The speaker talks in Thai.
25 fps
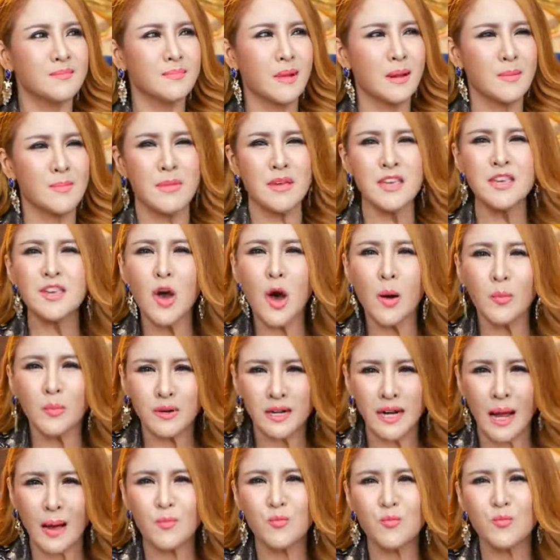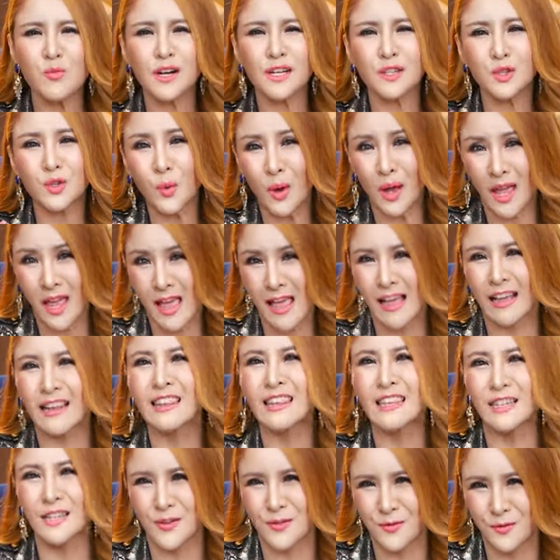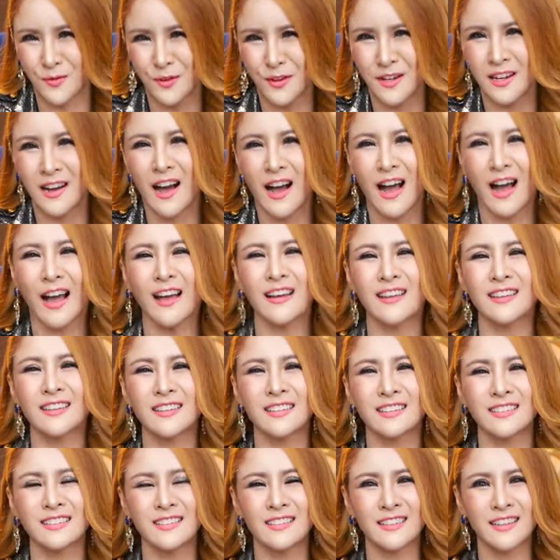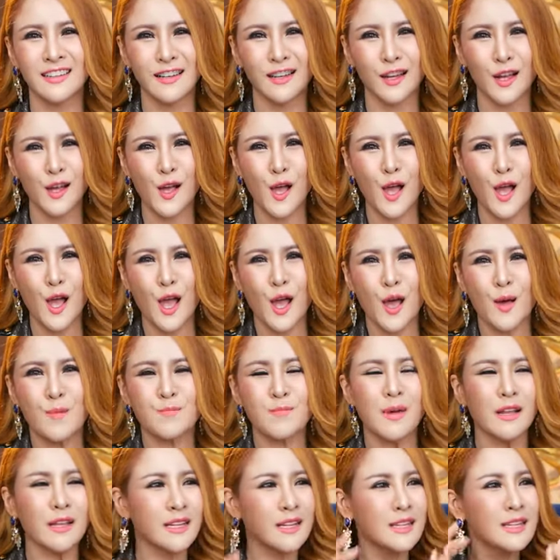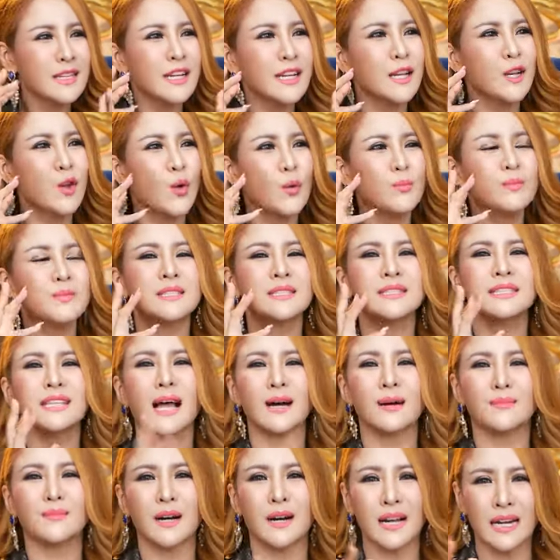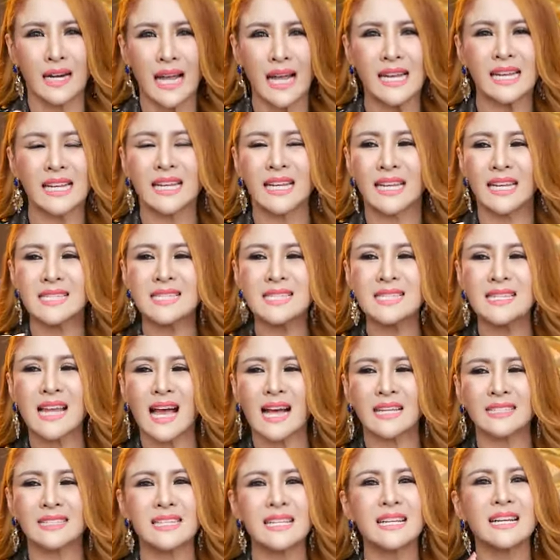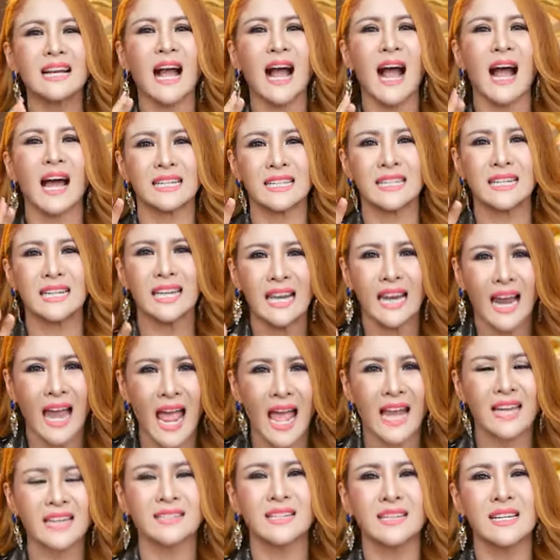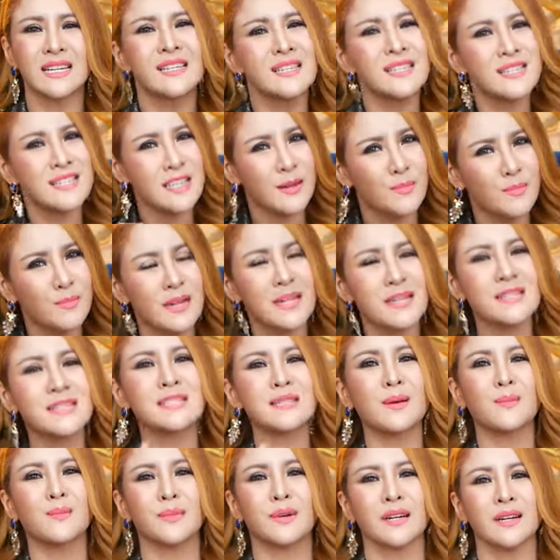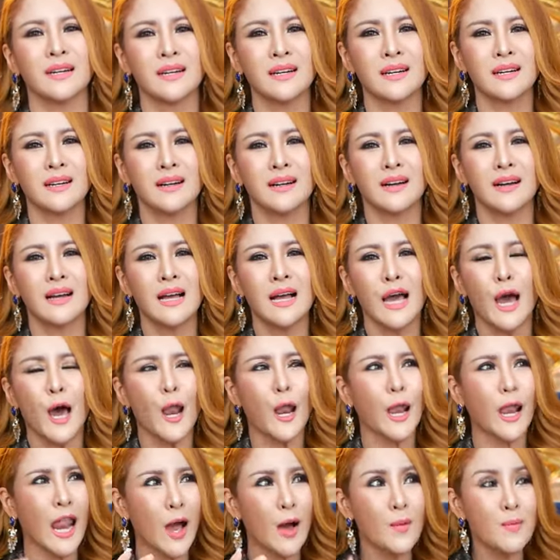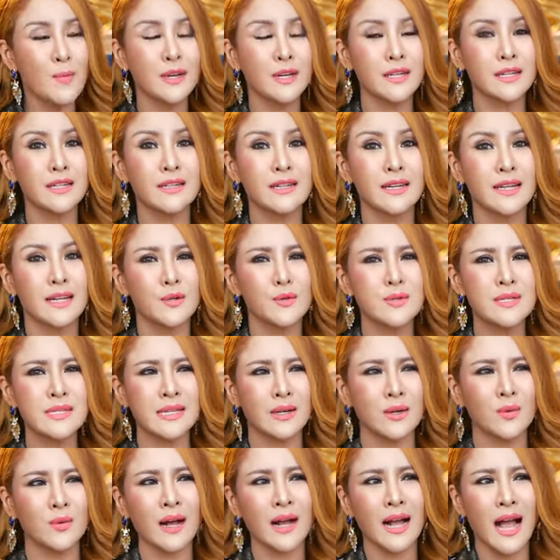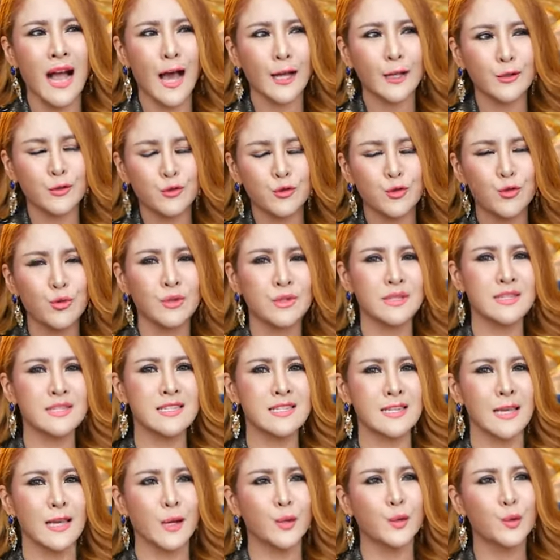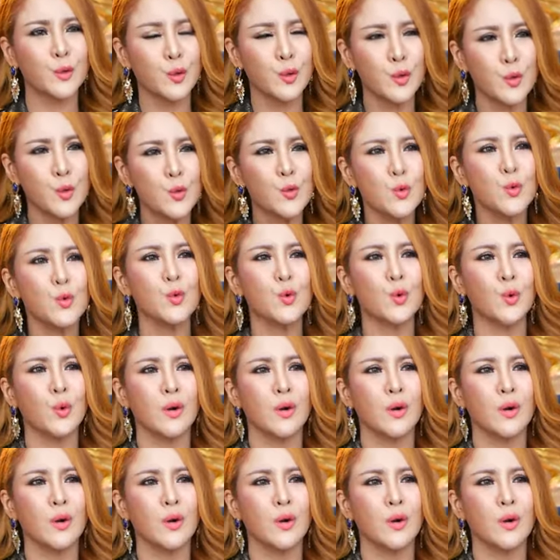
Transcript: มันไม่ยอมรับว่าตัวเองเหลือเฟือมันก็เลยลงมือทำอะไรในลักษณะที่ขาดแคลนเสมอๆแล้วมันก็เลยรู้สึกว่าขาดทุนเสียรู้